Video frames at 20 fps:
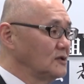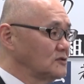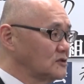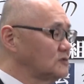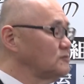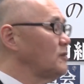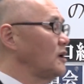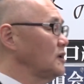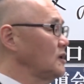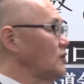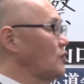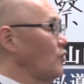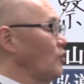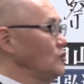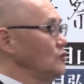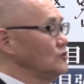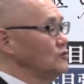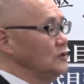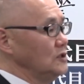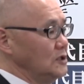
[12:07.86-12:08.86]
つまりこ
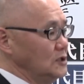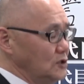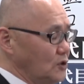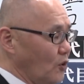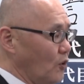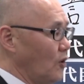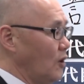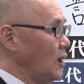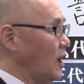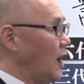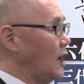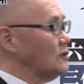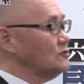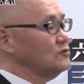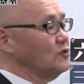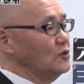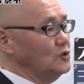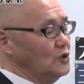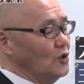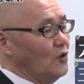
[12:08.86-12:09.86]
ういう移動春
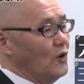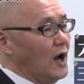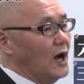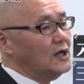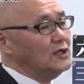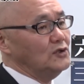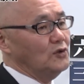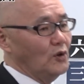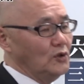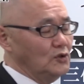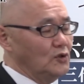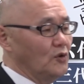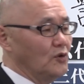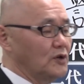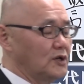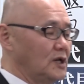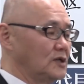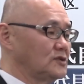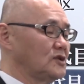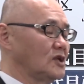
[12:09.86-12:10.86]
の移動秋の移動
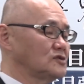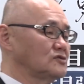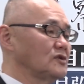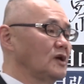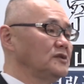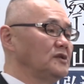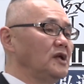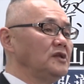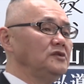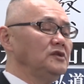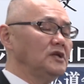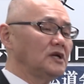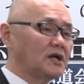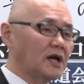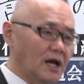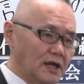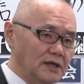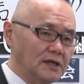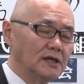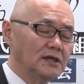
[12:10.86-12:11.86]
警察は年2
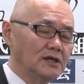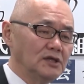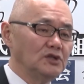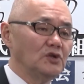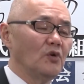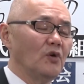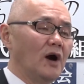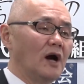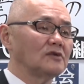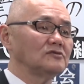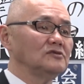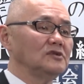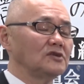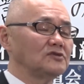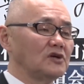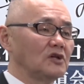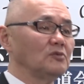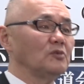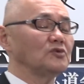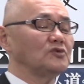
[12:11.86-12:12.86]
回移動があるんで
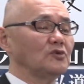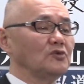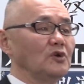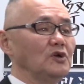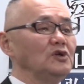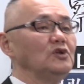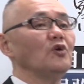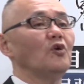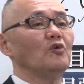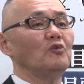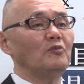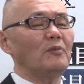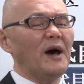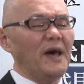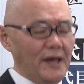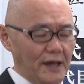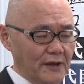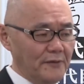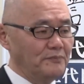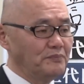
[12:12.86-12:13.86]
すけどもその移動前